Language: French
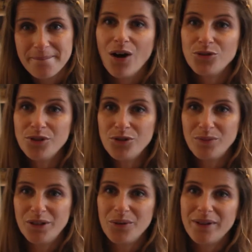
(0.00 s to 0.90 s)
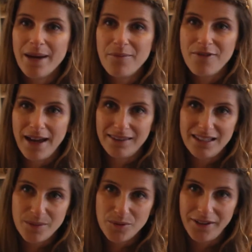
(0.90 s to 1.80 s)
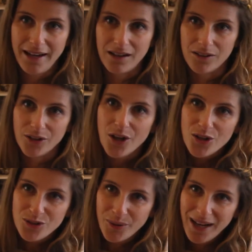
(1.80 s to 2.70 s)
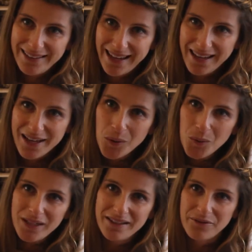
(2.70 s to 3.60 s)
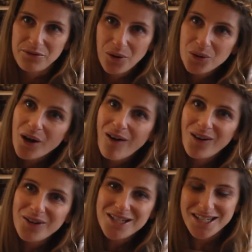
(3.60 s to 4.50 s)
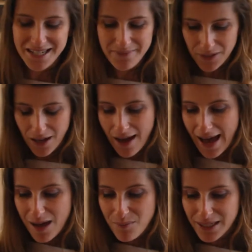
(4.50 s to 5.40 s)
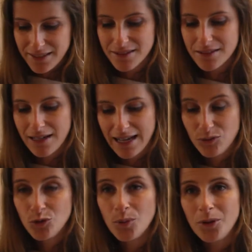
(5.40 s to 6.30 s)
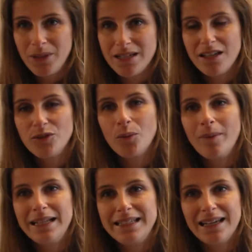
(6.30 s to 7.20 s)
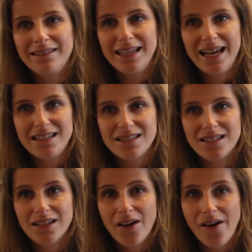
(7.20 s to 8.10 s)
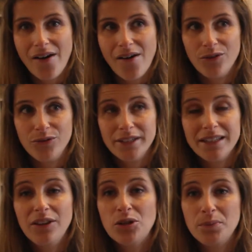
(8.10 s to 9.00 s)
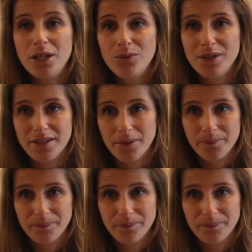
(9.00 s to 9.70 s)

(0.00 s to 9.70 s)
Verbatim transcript: Ensuite, nous mettons le cap vers Deception Island. Ce cratère écroulé d'un volcan enneigé abrite la toute première station baleinière terrestre euh, qui date de 1800